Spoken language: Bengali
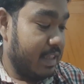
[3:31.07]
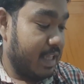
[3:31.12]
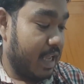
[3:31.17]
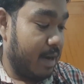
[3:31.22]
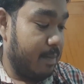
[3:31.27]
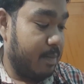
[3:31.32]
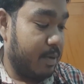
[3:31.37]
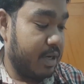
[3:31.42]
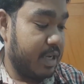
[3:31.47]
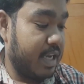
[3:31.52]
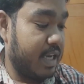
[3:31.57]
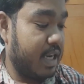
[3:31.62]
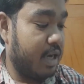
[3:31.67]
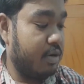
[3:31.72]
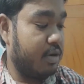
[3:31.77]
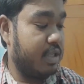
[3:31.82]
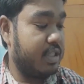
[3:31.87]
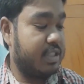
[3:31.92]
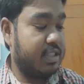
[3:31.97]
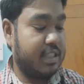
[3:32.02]
তারপর কেনা
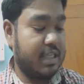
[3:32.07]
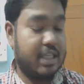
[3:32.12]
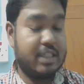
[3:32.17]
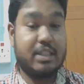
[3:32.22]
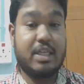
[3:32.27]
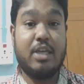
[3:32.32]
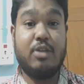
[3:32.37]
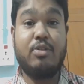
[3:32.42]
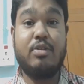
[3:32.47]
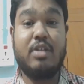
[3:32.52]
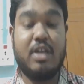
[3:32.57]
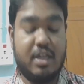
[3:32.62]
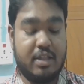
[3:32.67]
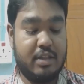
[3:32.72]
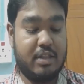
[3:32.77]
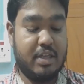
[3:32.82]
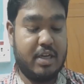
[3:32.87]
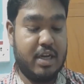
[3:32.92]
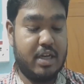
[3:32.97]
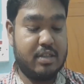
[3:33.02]
হয়েছে আজকে যেহেতু
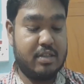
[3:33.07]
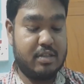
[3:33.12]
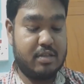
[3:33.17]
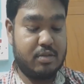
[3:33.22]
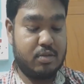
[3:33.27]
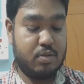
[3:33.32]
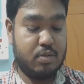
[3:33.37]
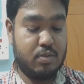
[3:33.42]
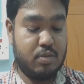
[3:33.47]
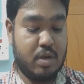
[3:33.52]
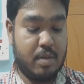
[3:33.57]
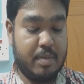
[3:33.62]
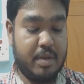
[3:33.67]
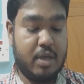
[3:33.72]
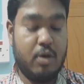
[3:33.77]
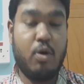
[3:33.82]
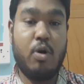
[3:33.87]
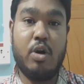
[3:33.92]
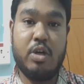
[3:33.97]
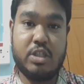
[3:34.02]
ধানতেরাস তো আমি
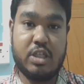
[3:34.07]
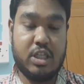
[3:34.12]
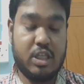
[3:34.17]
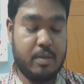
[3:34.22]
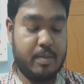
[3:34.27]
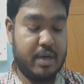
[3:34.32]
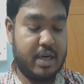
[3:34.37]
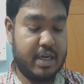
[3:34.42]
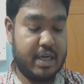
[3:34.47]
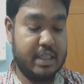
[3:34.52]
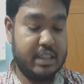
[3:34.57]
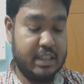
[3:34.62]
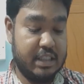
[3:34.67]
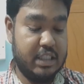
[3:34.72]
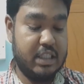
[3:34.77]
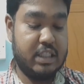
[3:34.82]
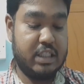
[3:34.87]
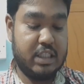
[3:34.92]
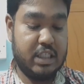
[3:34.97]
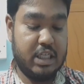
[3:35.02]
ঘর সাজাবার একটা
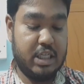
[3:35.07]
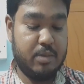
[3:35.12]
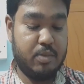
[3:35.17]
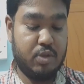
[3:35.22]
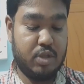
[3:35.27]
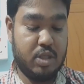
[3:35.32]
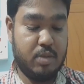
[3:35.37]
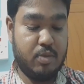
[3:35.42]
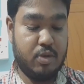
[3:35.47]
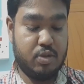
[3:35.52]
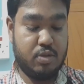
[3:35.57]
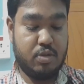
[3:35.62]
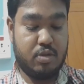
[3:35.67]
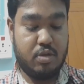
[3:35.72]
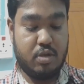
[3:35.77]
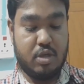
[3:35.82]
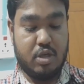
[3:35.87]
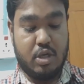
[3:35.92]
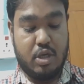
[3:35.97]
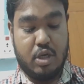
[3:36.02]
জিনিস কিনি প্রতি বছর
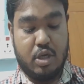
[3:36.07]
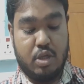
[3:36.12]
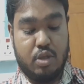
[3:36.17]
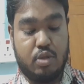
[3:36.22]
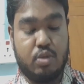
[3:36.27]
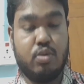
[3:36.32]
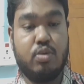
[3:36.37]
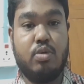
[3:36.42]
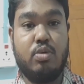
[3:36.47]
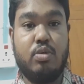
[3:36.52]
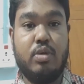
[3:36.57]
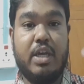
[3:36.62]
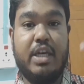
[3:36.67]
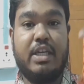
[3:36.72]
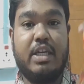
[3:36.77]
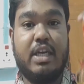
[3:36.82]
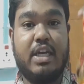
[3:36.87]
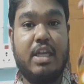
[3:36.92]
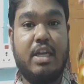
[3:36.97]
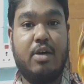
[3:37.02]
তো
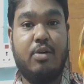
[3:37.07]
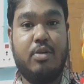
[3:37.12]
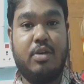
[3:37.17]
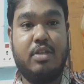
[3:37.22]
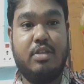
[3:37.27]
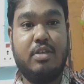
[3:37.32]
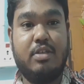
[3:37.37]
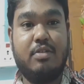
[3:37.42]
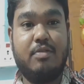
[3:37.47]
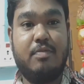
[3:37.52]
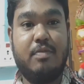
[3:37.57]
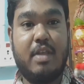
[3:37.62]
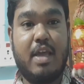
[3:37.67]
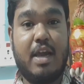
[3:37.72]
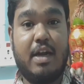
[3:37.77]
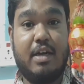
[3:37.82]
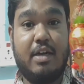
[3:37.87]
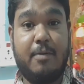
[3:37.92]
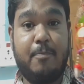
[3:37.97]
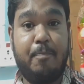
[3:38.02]
এটা কেনা হয়েছে
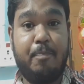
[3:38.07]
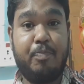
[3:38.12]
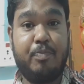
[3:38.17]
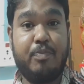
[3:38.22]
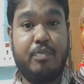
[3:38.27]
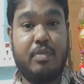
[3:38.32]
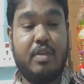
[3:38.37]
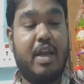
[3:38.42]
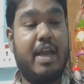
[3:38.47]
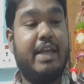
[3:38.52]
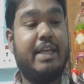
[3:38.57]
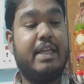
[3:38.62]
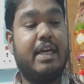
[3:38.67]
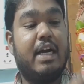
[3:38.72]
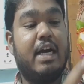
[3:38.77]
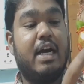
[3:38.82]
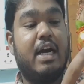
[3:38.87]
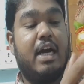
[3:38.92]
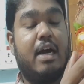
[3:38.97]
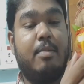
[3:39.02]
একটা এইটা
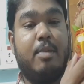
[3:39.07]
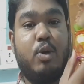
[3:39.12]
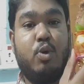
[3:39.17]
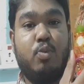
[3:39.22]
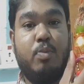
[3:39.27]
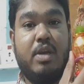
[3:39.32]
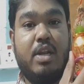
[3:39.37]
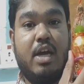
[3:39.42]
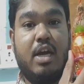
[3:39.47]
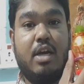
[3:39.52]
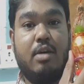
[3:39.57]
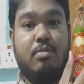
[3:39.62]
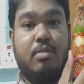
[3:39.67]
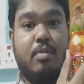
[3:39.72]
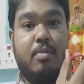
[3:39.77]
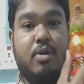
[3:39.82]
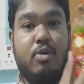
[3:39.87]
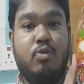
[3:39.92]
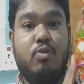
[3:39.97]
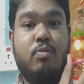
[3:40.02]
আমার রুমে লাগাবো
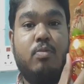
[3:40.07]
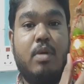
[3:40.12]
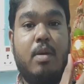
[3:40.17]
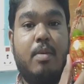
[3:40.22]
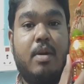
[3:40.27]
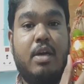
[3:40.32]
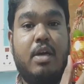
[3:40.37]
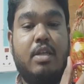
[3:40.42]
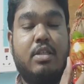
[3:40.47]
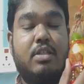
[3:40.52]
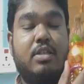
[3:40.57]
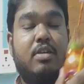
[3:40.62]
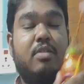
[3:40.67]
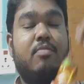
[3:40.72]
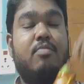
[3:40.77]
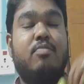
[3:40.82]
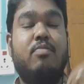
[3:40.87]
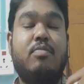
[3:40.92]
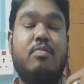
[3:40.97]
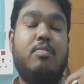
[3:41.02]
আমার রুম আমার কাছে
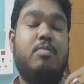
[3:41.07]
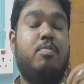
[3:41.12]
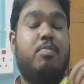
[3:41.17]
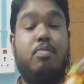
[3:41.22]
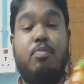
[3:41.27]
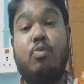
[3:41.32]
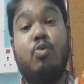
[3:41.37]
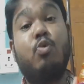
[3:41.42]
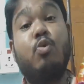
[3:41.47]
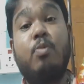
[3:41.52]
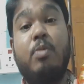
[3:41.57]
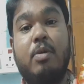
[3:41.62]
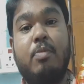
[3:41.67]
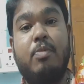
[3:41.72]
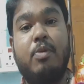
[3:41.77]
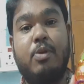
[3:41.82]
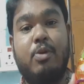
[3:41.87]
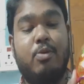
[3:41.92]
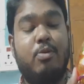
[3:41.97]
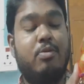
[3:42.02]
খুবই
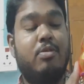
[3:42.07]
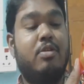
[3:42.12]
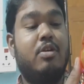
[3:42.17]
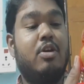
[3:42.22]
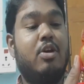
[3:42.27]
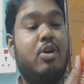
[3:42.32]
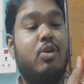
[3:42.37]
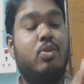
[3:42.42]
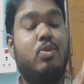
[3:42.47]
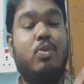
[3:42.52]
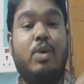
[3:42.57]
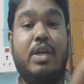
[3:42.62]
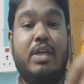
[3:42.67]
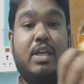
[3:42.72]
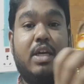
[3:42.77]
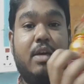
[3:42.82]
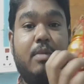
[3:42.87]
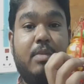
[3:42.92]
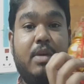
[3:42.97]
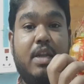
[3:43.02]
প্রিয় তো
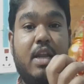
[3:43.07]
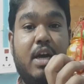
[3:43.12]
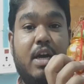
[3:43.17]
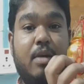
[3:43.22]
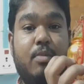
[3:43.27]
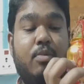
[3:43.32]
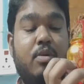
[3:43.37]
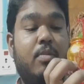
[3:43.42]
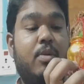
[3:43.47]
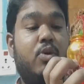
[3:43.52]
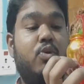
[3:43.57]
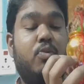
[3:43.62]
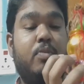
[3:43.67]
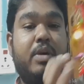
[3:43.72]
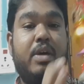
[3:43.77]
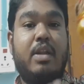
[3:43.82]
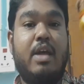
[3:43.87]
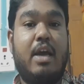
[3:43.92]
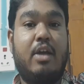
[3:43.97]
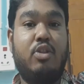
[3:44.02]
এটা আমি লাগাবো আমার
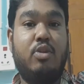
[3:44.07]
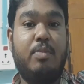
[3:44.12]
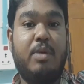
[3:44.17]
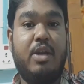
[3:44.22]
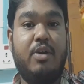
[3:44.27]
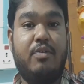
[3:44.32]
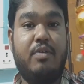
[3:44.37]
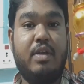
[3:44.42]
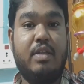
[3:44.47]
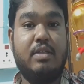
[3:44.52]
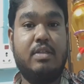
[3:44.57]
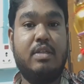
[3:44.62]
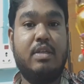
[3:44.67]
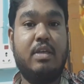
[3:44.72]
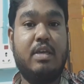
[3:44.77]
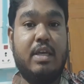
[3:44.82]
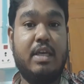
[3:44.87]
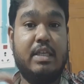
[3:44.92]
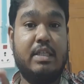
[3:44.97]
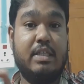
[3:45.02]
রুমের একদম এন্ট্রান্সে
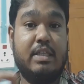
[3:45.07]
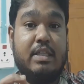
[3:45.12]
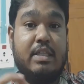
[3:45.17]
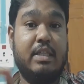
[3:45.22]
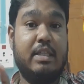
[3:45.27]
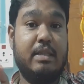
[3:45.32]
এই যে